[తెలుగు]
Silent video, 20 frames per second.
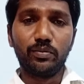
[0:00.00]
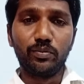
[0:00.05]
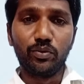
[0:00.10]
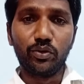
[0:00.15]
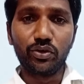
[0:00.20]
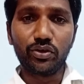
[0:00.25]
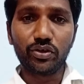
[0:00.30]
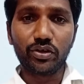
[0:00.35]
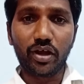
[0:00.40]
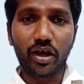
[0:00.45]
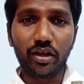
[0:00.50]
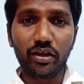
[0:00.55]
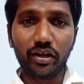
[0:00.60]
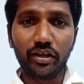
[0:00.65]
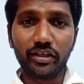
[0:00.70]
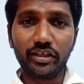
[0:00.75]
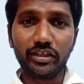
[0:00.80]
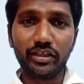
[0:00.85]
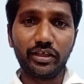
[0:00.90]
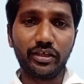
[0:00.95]
మూడు రాలు
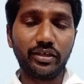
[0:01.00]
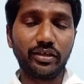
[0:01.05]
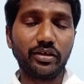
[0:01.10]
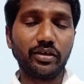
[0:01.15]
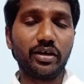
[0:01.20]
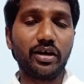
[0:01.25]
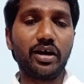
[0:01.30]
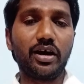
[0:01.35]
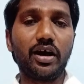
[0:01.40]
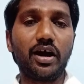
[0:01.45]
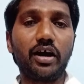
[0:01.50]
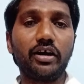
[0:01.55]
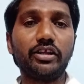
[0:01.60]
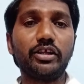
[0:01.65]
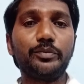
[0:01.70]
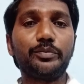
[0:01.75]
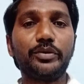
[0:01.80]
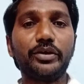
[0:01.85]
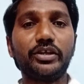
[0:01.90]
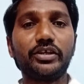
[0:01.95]
అనేది అనే
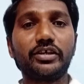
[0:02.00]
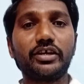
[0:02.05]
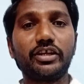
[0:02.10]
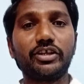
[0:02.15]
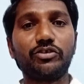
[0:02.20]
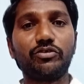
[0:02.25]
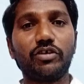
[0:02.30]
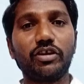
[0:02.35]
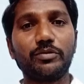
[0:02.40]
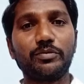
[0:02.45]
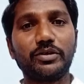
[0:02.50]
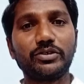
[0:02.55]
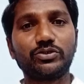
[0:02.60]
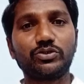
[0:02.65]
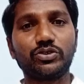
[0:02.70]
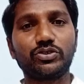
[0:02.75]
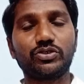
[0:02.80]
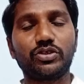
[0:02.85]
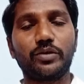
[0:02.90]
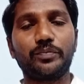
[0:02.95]
పేరు కలిగిన వాళ్ళు మనం
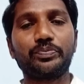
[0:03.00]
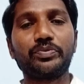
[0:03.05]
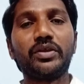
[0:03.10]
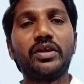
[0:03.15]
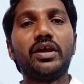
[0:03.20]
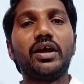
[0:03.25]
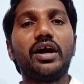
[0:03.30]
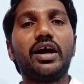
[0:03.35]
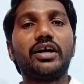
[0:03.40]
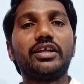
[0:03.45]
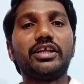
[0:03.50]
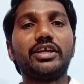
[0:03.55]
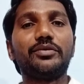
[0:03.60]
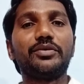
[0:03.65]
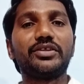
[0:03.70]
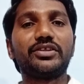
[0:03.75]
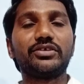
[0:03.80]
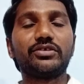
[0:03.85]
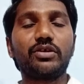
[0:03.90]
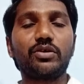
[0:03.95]
చూస్తాం
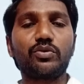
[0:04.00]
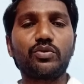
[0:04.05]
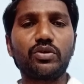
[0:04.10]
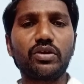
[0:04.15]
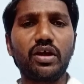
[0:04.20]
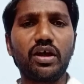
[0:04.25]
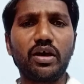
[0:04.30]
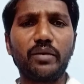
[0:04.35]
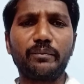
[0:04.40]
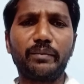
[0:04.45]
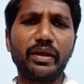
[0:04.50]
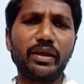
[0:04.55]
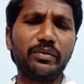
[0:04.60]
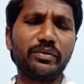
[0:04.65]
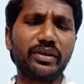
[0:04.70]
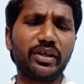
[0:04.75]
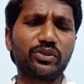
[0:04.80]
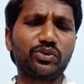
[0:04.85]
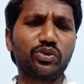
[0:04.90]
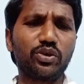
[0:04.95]
అదేవిధంగా కూడా భయం
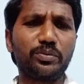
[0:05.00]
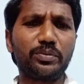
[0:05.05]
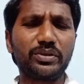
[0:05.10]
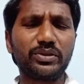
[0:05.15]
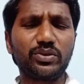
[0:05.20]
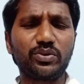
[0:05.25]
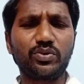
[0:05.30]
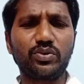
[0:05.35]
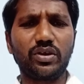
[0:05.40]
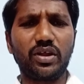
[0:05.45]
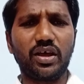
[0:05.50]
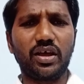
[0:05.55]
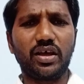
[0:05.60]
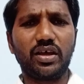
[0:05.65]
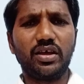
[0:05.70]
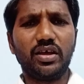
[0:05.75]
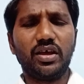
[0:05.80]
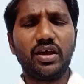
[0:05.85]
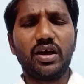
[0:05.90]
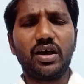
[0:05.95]
ఎంతోమంది కూడా
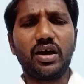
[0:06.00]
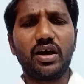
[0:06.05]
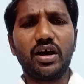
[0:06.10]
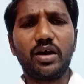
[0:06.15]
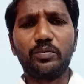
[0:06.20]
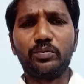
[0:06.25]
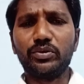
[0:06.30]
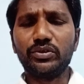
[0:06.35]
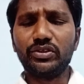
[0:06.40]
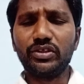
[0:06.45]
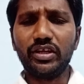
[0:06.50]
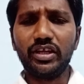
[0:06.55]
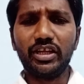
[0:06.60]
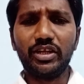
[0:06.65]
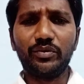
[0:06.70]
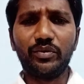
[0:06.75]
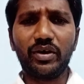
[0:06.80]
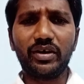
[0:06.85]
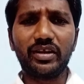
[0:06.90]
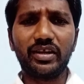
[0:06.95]
ఆ బుద్ధి
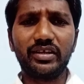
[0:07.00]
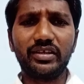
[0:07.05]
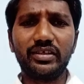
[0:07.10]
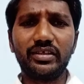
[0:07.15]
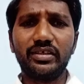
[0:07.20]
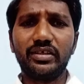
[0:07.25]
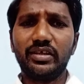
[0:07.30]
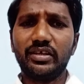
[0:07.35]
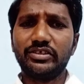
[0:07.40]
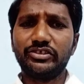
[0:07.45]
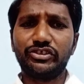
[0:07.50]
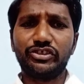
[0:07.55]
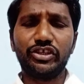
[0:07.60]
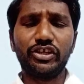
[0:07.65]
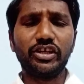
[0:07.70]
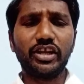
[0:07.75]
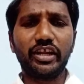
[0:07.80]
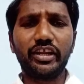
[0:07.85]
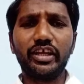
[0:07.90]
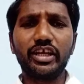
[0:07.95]
లేని వారని
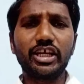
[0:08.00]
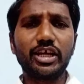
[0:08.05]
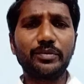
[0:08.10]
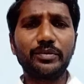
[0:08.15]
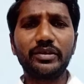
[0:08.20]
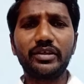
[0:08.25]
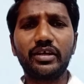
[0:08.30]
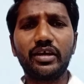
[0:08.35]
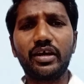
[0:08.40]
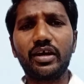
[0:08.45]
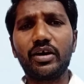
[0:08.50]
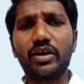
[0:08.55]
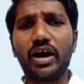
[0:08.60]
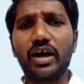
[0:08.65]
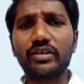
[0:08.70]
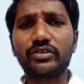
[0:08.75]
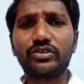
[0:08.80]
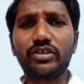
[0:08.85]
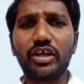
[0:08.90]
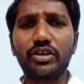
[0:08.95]
స్త్రీలు అనేకమైన
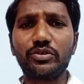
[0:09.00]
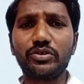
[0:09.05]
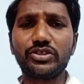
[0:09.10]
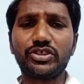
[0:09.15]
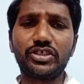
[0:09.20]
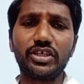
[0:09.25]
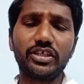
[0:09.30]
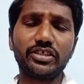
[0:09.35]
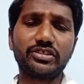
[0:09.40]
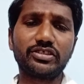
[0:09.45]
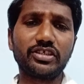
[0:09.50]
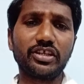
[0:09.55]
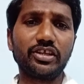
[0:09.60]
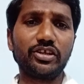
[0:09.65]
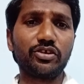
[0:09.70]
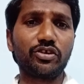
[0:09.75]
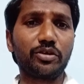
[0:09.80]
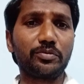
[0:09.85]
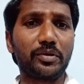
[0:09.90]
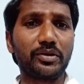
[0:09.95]
అర్థాలు వచ్చే
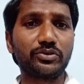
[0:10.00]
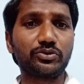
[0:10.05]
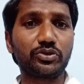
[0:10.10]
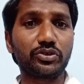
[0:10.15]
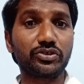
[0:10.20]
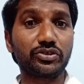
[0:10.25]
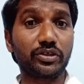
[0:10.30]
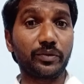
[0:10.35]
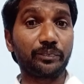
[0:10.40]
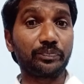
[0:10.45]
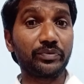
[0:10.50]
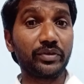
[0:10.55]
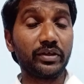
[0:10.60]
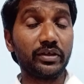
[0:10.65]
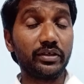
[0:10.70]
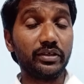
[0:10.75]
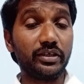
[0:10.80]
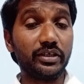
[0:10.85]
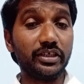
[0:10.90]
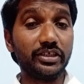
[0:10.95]
స్త్రీలను కూడా మనం చూస్తాం
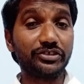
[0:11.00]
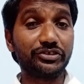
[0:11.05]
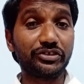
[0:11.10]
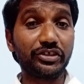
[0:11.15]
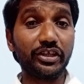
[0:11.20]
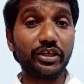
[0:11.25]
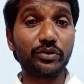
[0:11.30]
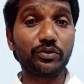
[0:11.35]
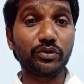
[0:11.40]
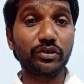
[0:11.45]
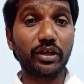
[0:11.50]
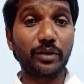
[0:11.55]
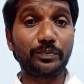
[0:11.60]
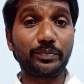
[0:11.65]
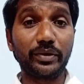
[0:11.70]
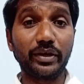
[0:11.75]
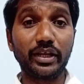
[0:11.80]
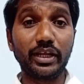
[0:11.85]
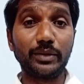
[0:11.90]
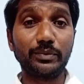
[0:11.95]
ఈ స్త్రీకున్న
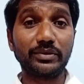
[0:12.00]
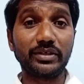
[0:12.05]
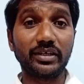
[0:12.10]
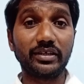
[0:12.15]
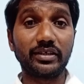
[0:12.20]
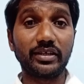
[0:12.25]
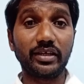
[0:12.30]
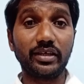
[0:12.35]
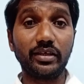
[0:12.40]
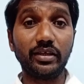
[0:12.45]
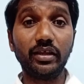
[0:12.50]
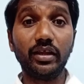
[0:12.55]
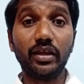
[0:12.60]
పేరేమిటంటే